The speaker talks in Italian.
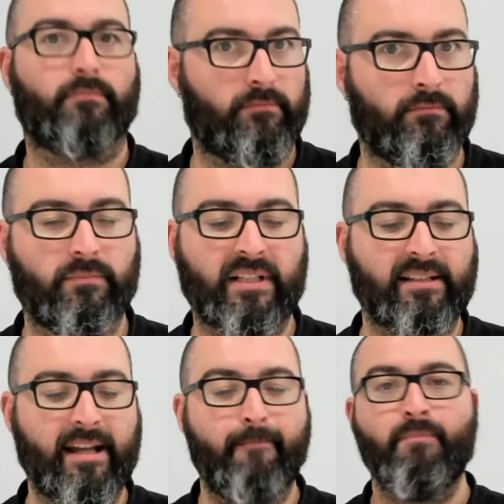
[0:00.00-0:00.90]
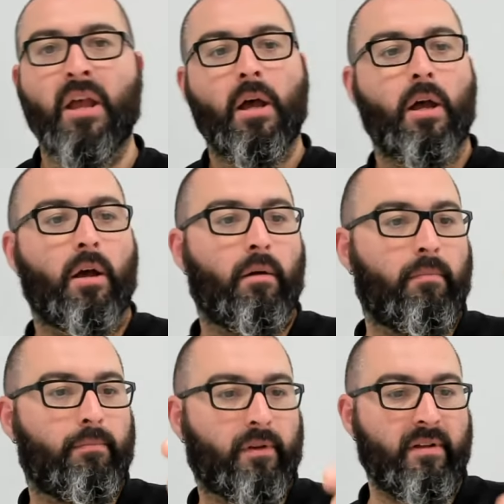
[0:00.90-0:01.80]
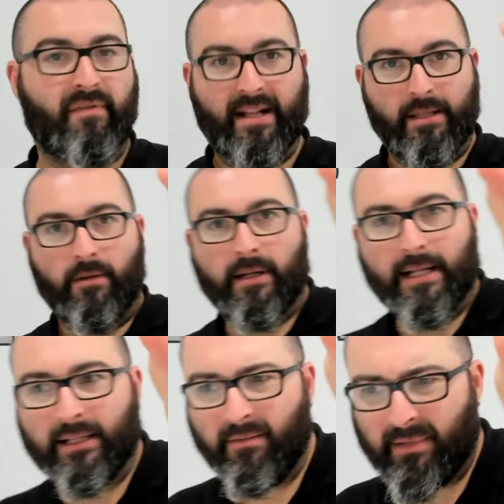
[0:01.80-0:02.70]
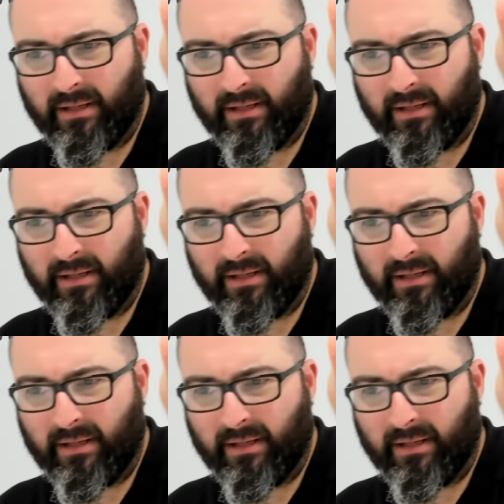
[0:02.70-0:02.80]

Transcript: Mm, tant'è. Infatti, guardate, me l'ha